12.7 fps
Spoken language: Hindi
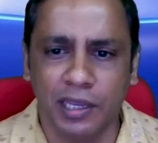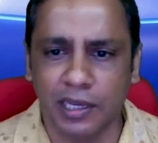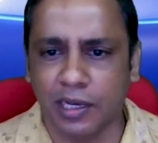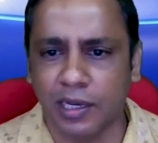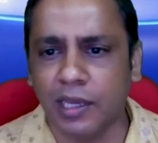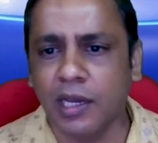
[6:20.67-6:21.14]

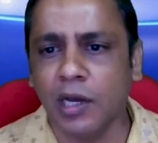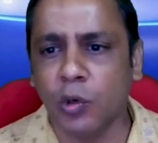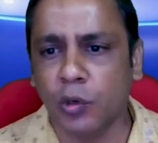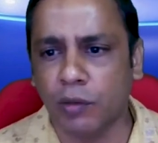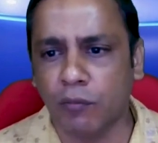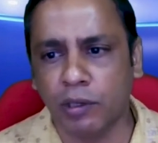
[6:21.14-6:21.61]
एक
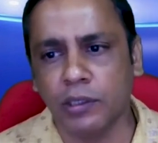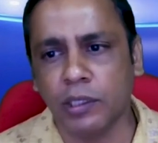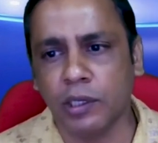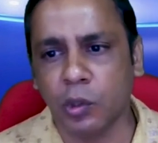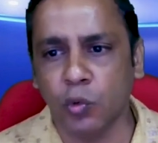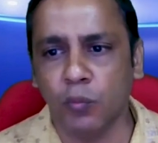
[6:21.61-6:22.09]
लेखक और एक
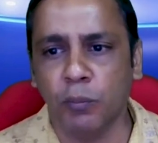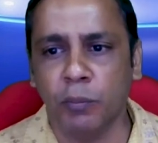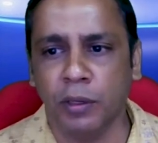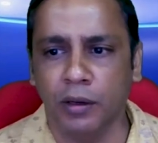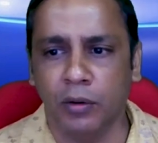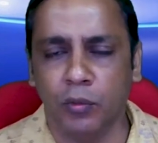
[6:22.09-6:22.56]
व्यक्ति के रूप
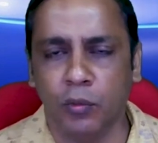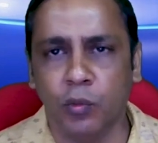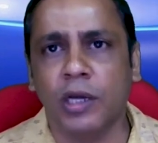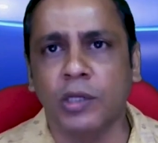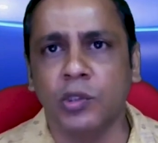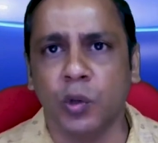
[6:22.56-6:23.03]
में
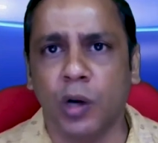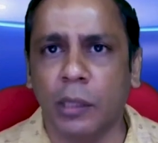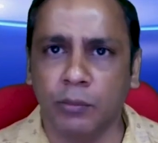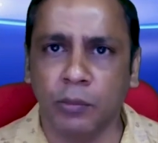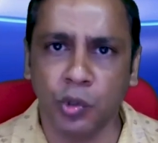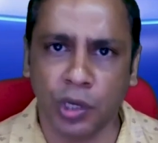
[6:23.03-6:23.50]
उनका जो
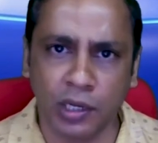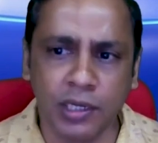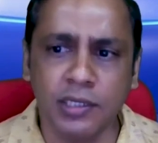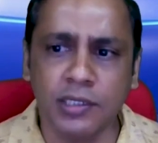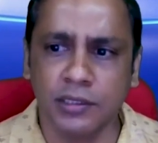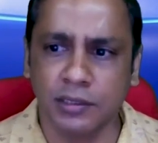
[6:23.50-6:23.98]

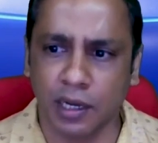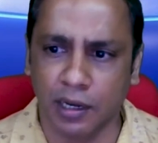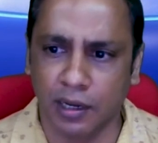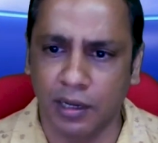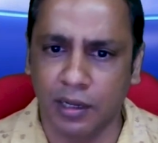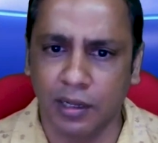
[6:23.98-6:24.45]
आत्मसंघर्ष
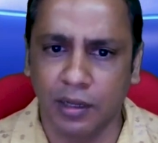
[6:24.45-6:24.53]
था